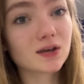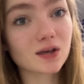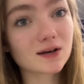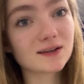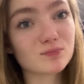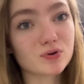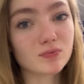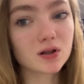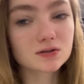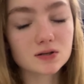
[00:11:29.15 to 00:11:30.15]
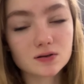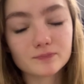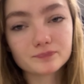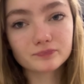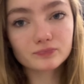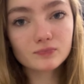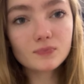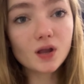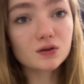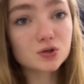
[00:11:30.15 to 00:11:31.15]
Я никогда не понимала, кстати,
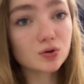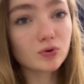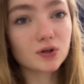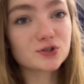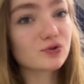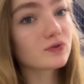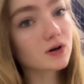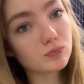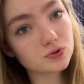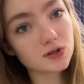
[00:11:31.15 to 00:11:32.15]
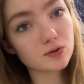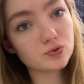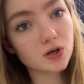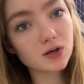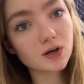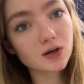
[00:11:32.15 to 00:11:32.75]
зачем на ночевках будет людей